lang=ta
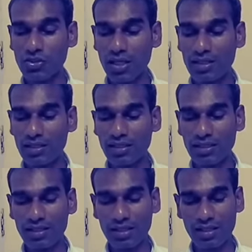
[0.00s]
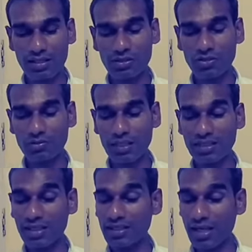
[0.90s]
ஸோ அதை எந்த காரணத்துக்கு கொண்டு
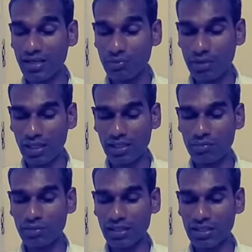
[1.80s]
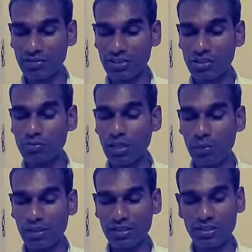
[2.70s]
மறந்துடாதீங்க ஆனால் மாயா மறக்க வைக்கும்
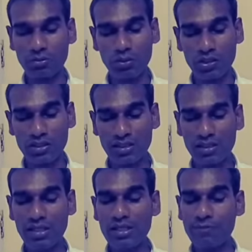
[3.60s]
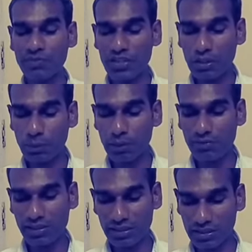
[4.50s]
பாபா கிட்ட வந்து முகத்தை திருப்ப
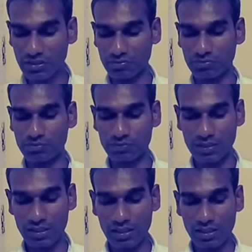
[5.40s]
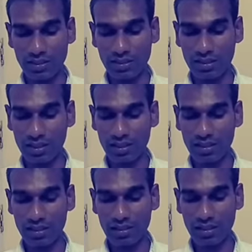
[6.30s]
வைக்கும் ஏன்னா
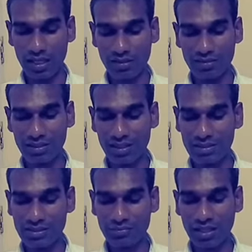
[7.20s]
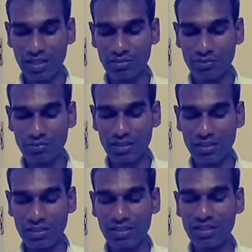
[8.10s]
ராவண ராஜ்யம்
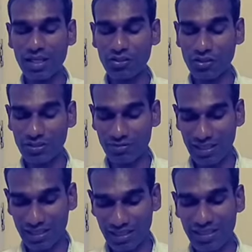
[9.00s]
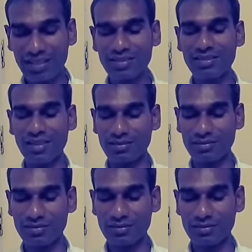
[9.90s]
ஆரம்பமானதுலேருந்தே அதோடைய வேலையே அதுதான்